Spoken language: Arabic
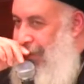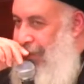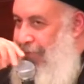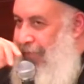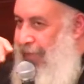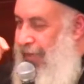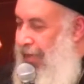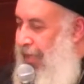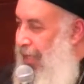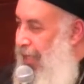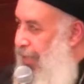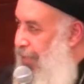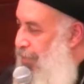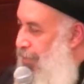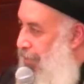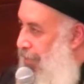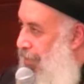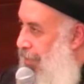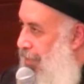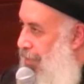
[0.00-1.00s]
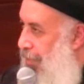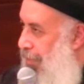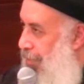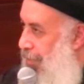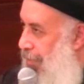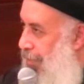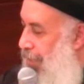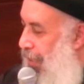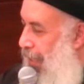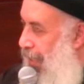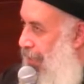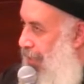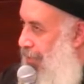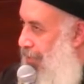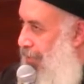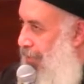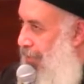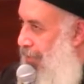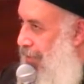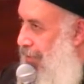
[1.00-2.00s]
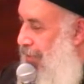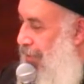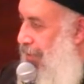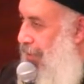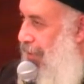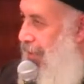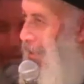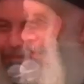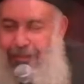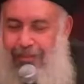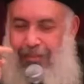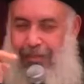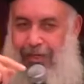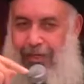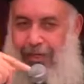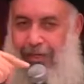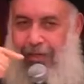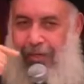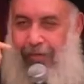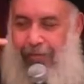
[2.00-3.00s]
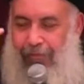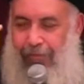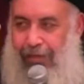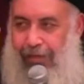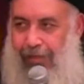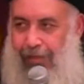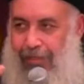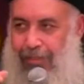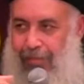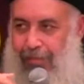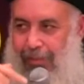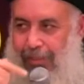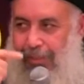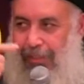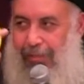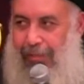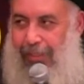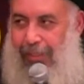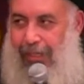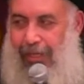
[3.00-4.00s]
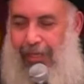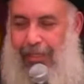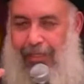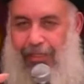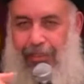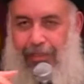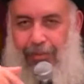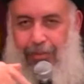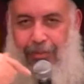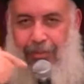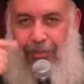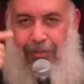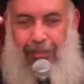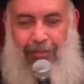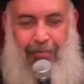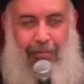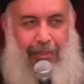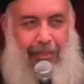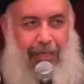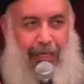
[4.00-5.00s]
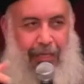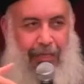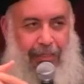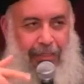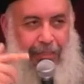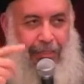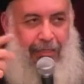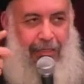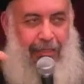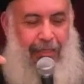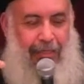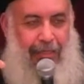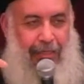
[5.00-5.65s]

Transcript: فالكلام متصل ببعضه صحيح في أزمنة بتعدي وسنين بتعدي